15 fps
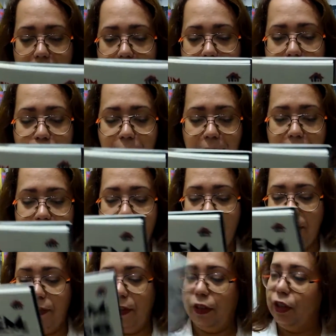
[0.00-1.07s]
Ele fez esse
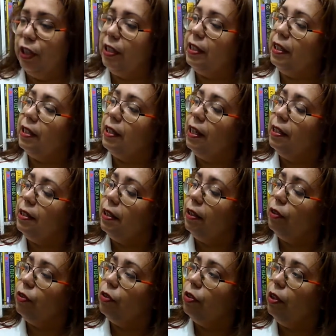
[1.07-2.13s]
livro, ele tinha 16
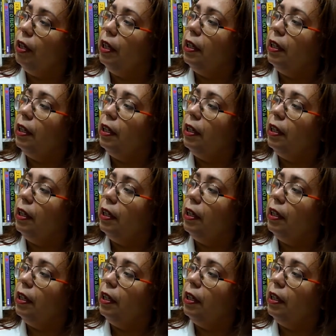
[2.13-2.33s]
anos.